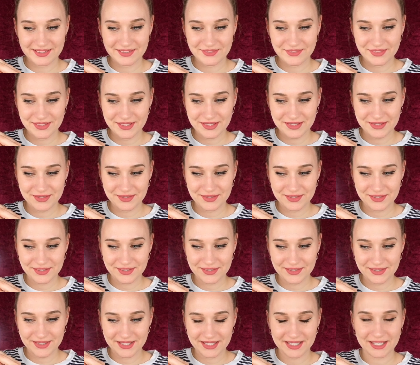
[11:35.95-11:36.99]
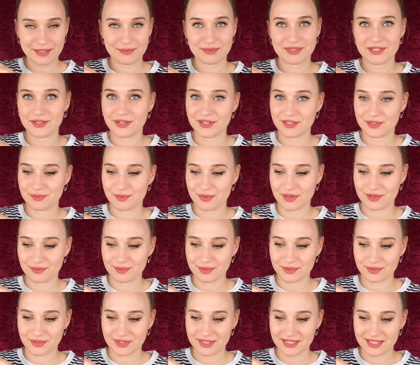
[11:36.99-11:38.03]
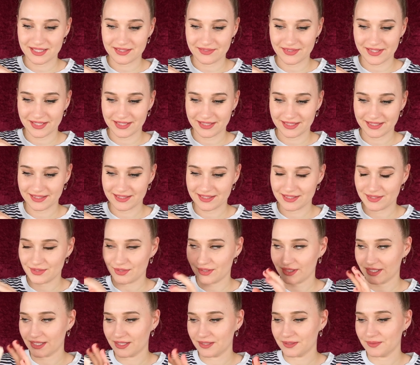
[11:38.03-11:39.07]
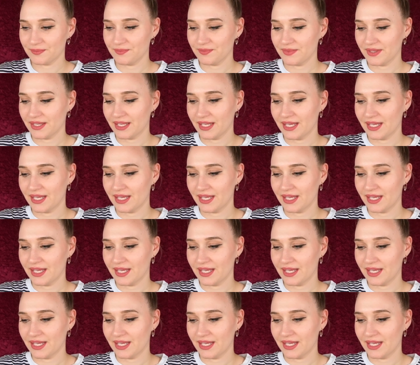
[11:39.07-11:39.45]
Und ich finde die so schön. Ich habe die heute Morgen benutzt, deswegen liegt sie noch hier.